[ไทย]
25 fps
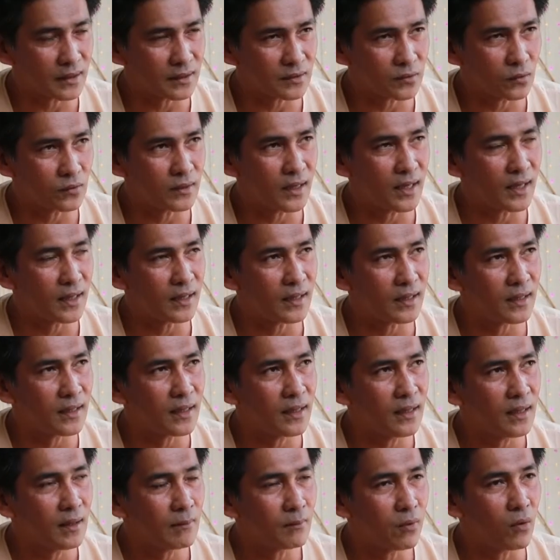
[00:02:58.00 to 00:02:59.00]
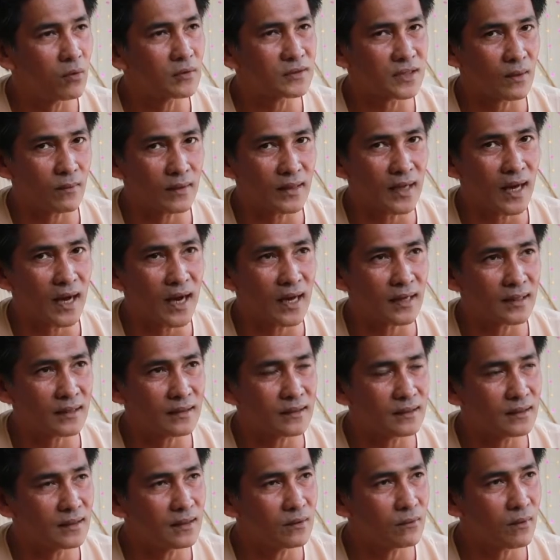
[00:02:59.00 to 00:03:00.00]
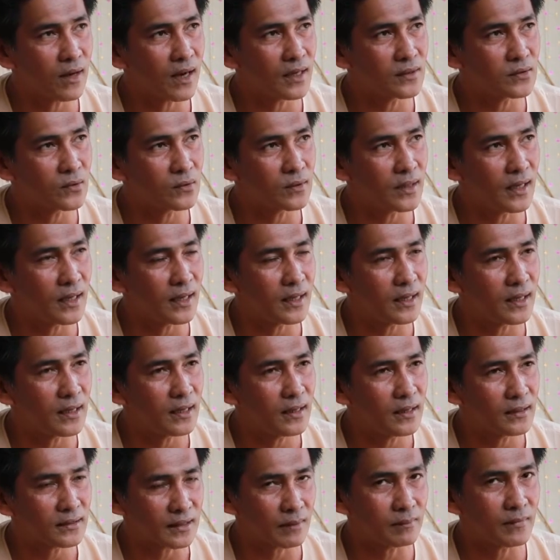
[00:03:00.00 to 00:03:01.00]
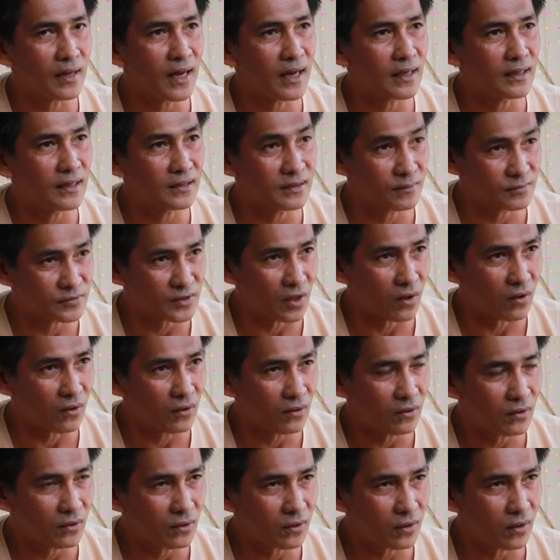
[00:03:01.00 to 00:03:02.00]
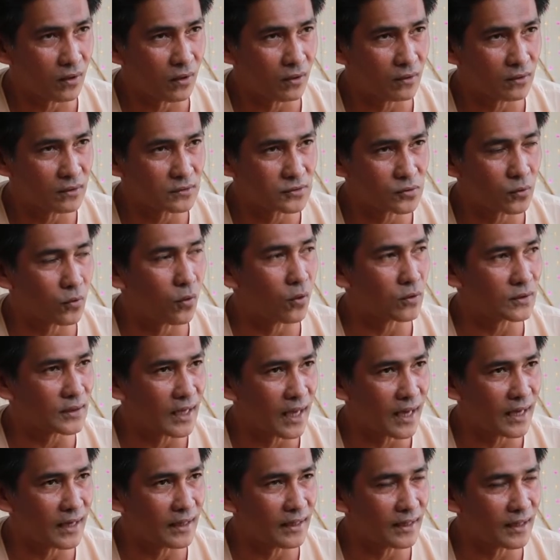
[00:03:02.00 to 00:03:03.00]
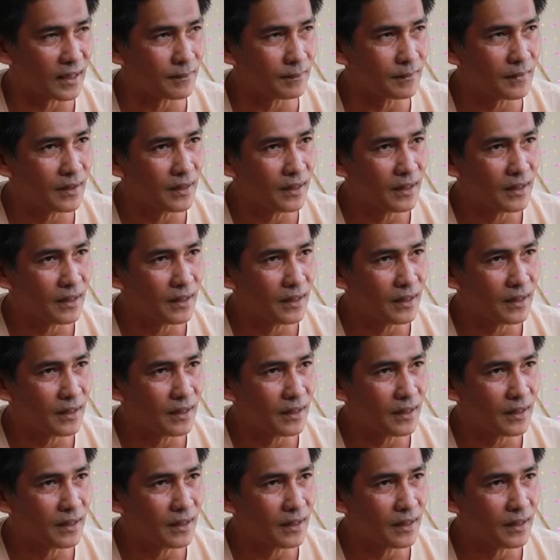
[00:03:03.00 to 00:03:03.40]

ออยู่ในพงศาวดารหรือว่าอยู่ในตำนานเดือน 12 ของสุโขทัยนะครับ